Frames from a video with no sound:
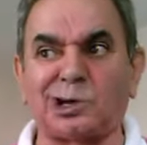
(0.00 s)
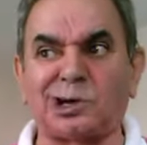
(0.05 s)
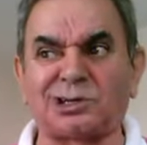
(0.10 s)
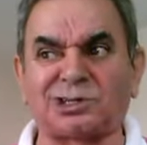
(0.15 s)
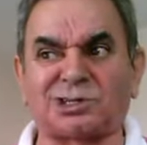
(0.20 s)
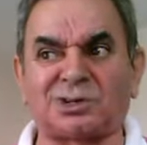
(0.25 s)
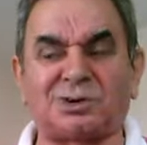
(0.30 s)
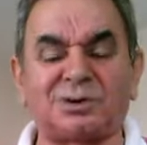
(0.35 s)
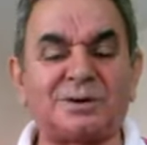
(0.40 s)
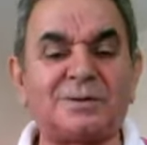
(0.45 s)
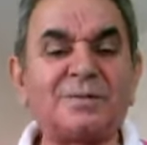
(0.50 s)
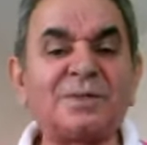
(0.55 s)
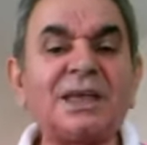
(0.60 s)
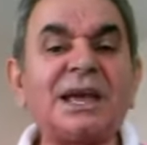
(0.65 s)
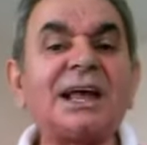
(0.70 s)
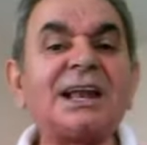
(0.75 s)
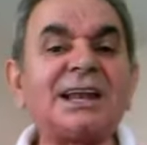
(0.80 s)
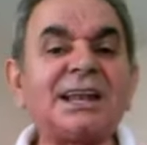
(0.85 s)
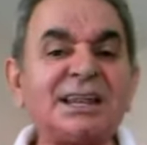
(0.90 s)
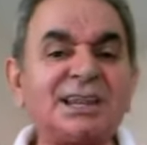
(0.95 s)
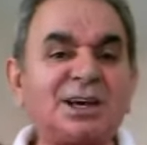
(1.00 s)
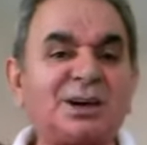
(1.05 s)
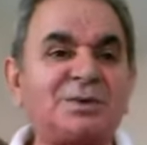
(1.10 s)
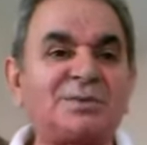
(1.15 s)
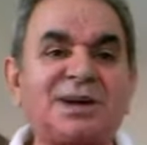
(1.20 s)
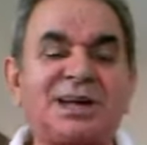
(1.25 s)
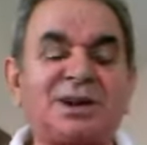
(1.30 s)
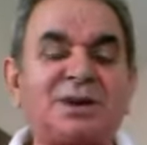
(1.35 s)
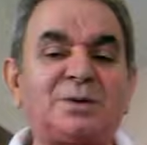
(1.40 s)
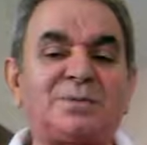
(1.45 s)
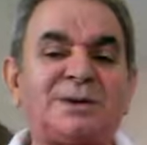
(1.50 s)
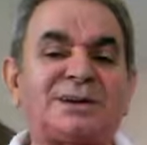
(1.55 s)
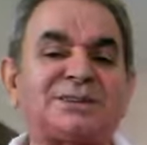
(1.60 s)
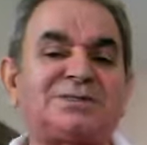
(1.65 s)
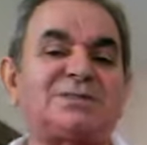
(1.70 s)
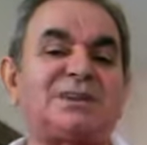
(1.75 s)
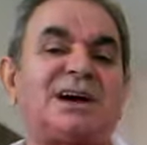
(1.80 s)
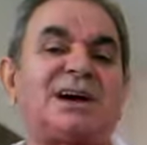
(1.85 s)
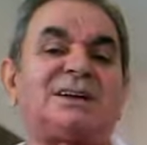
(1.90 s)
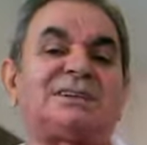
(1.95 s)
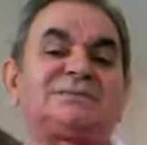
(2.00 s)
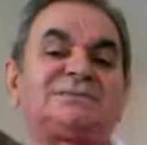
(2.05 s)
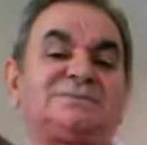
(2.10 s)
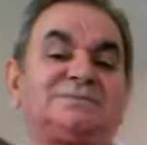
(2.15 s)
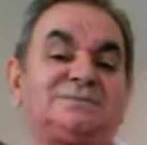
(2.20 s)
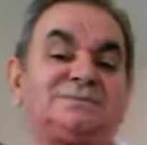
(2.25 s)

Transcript: Eso. Le dijo, vaya, no pasó nada.